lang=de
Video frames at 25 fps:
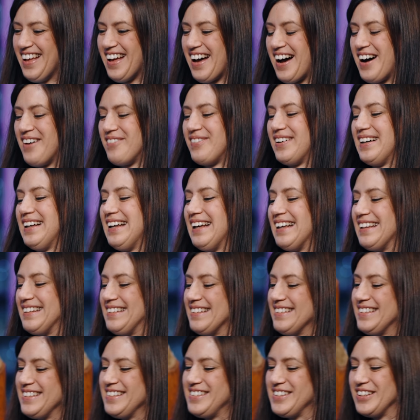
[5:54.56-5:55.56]
Aber äh,
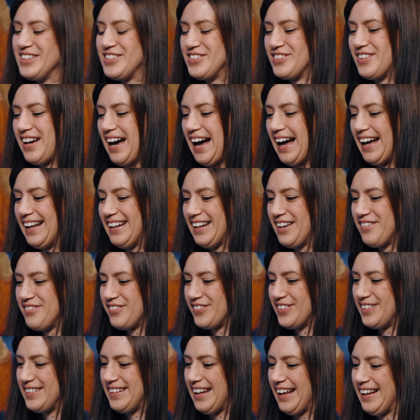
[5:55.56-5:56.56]
das ist jetzt nur einer
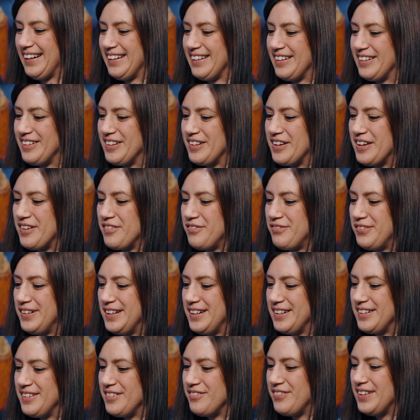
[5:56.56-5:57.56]
von deinen äh,
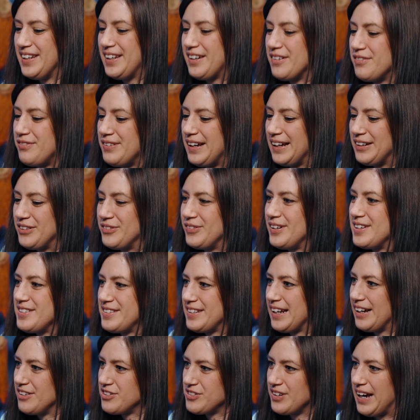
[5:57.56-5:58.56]
vielen Weggefährten. Du hast
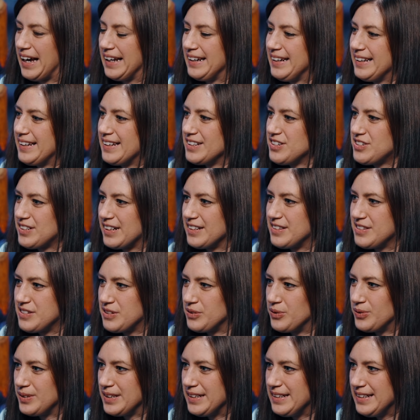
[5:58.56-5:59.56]
ja auch schon einige
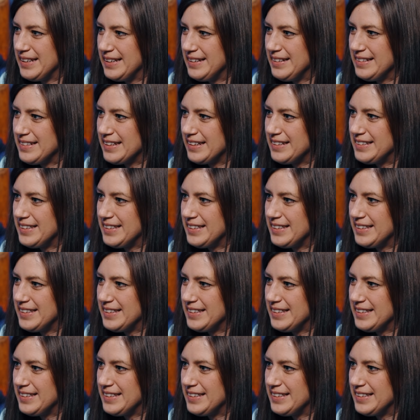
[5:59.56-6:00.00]
Stationen hinter